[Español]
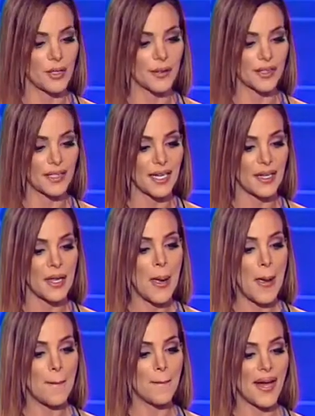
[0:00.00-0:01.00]
de libertad,
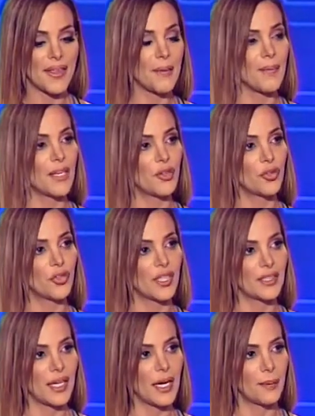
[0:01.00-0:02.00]
más de
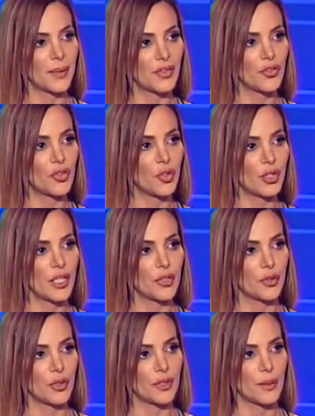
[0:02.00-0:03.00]
1.200 aprehensiones
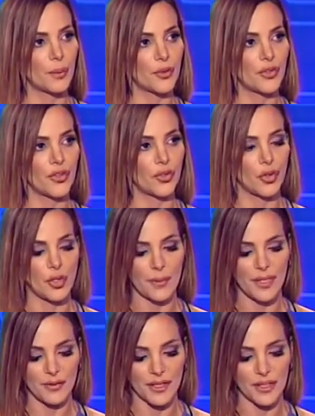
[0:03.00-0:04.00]
en todo este proceso de
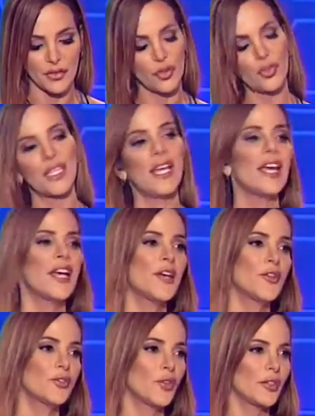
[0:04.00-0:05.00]
manifestaciones.
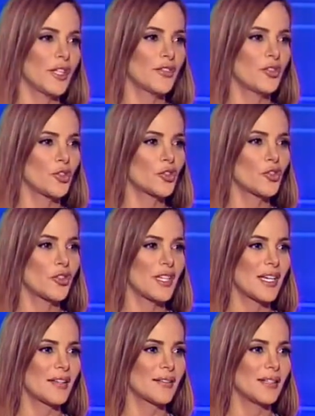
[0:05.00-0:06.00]
Son 18
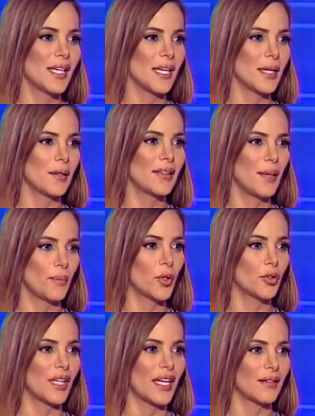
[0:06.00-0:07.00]
días de, de
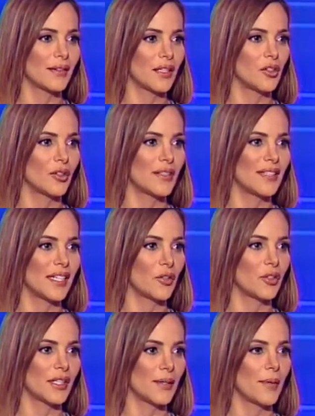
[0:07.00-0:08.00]
protestas. Yo quisiera
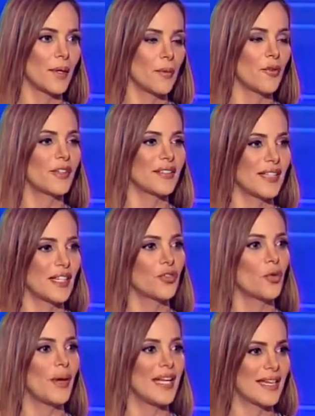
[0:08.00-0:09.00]
que usted también me ofreciera
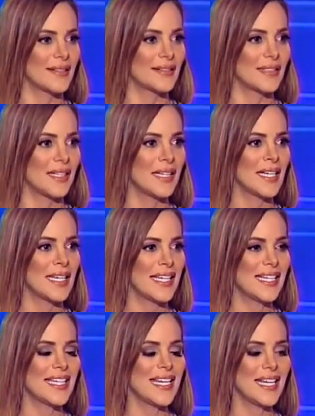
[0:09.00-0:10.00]
su balance
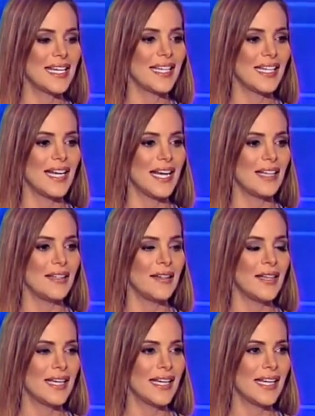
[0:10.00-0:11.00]
y en general
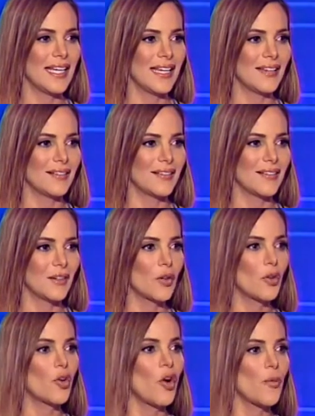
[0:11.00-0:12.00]
eh,
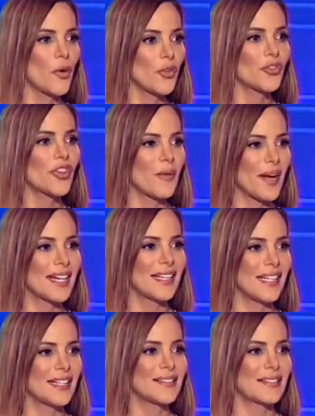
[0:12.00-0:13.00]
cómo se va a
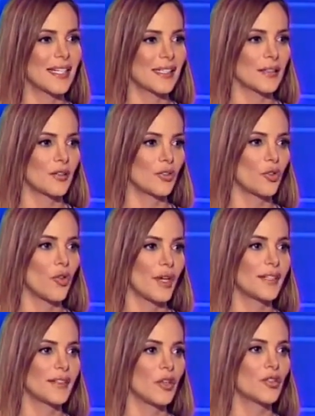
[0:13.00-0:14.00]
canalizar
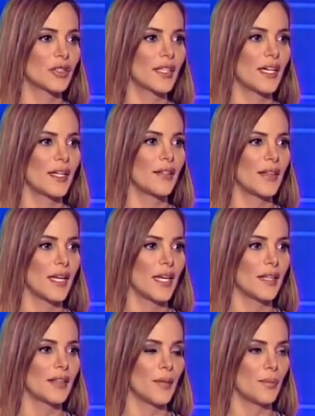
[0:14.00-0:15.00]
todas estas jornadas
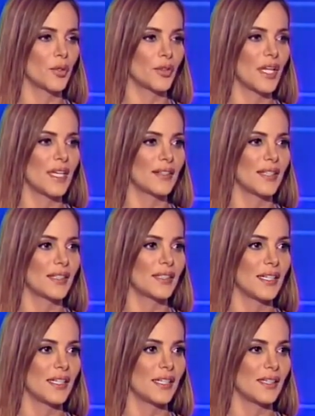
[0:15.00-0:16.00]
de, protestas
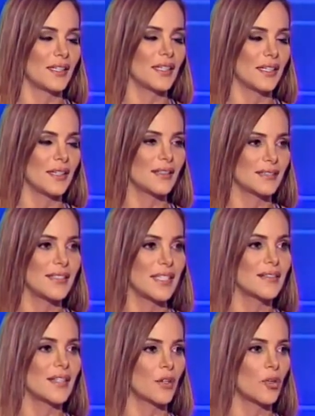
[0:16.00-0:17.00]
que, que,
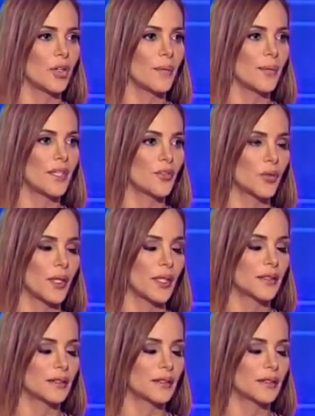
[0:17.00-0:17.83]
existen hoy en Venezuela.